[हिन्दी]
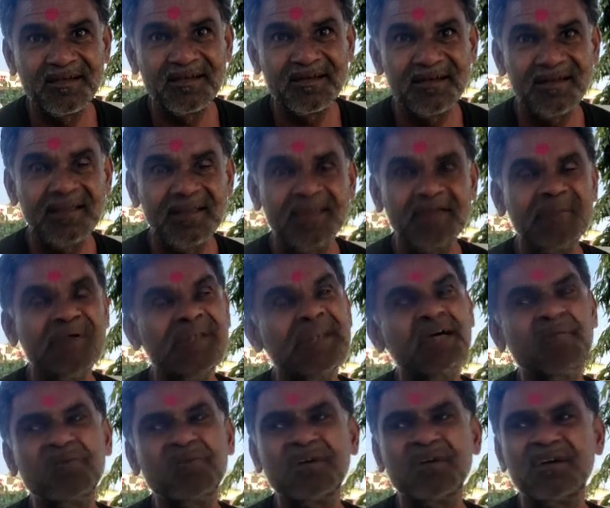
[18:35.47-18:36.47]
हाँ,
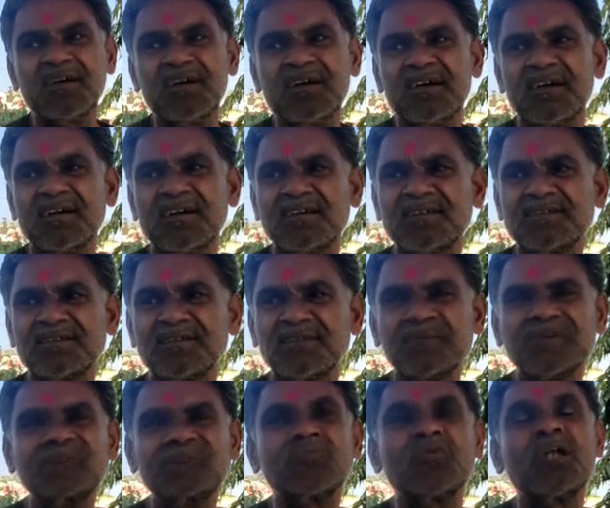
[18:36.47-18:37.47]
मतलब
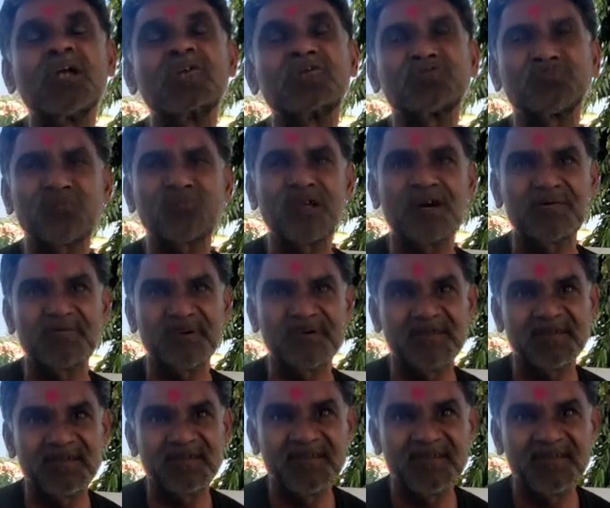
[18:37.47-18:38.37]
सम्मा सोलह सौ सोलह में